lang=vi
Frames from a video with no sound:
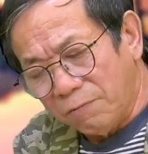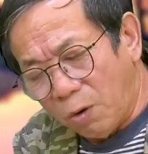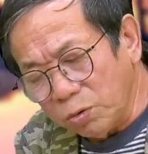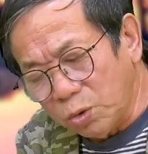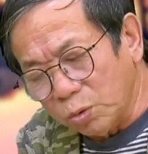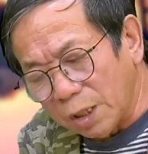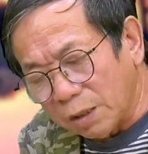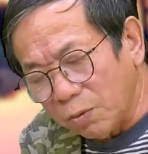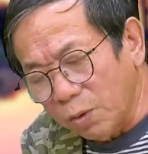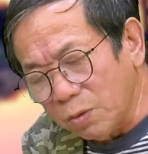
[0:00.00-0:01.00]
phó chủ
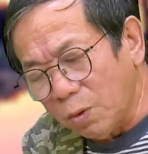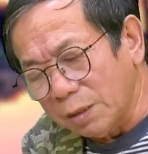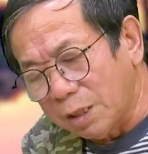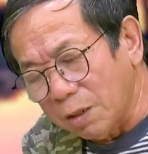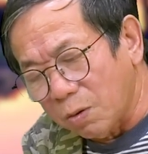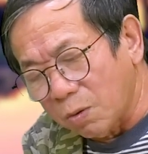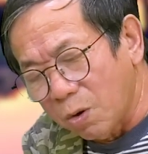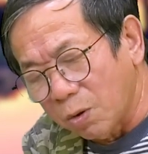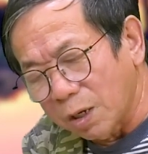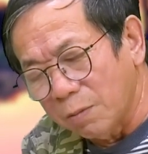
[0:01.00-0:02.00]
tịch nguyễn quang thiều
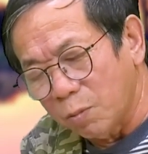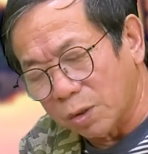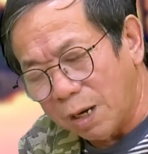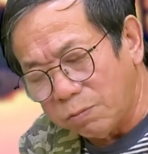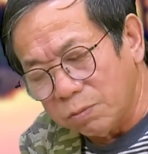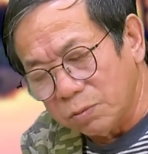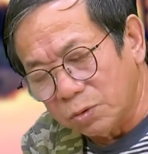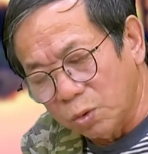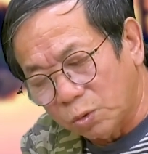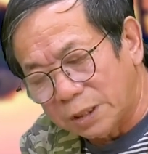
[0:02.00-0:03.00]
ngồi ở một góc
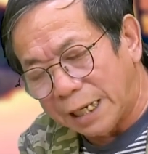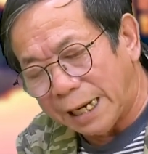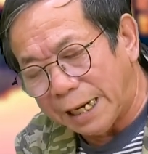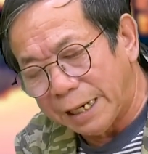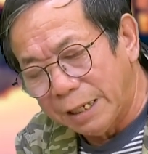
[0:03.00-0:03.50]
rụt rè